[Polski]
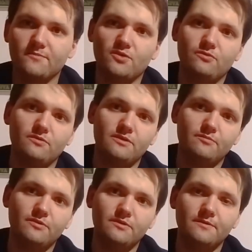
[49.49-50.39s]
który
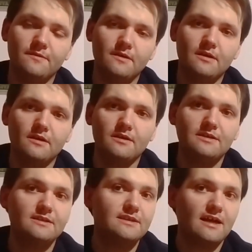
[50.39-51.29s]
by
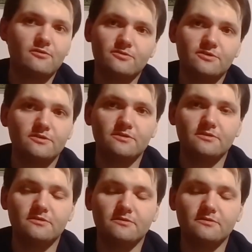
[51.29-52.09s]
jakoś